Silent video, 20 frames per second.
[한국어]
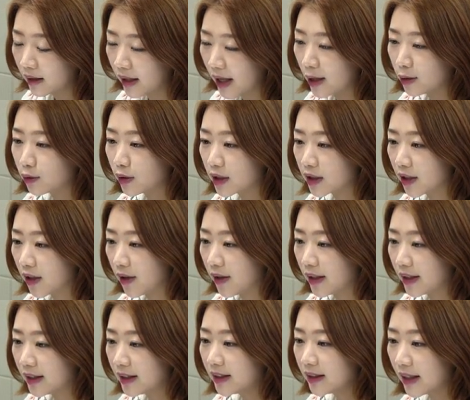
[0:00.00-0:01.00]
대구에서
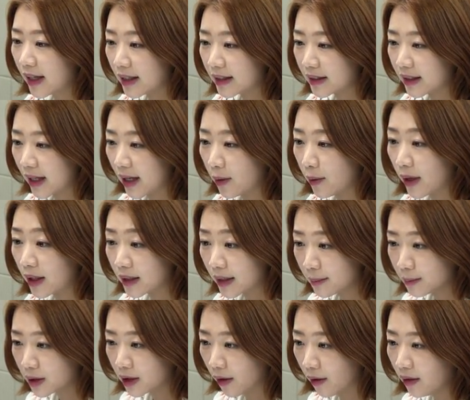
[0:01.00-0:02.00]
열리는 SK와
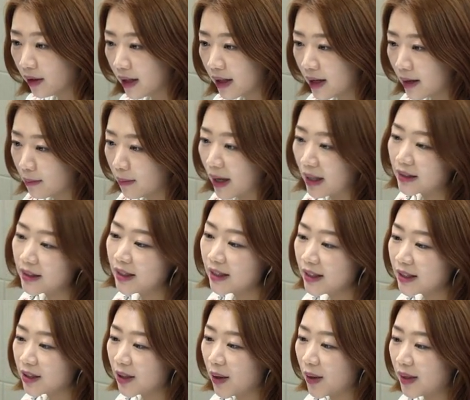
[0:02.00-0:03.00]
삼성,
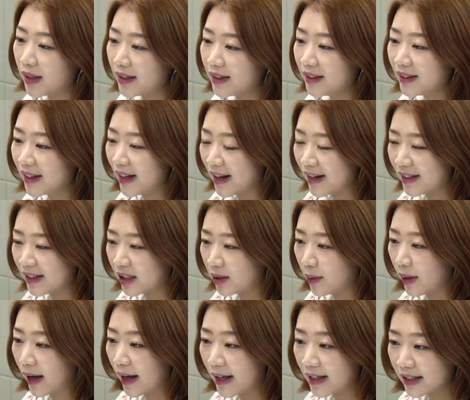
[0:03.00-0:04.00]
마산에서 열리는
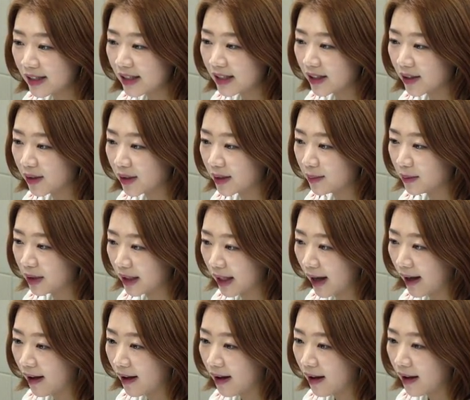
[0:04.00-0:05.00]
LG와 NC
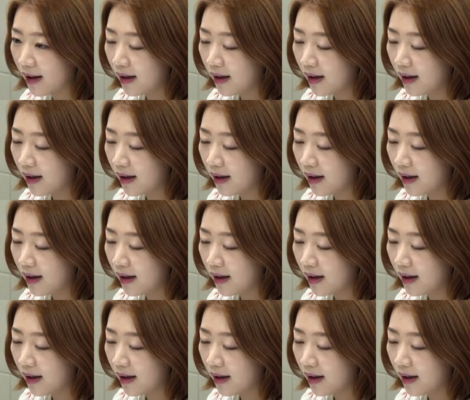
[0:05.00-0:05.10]
경기입니다.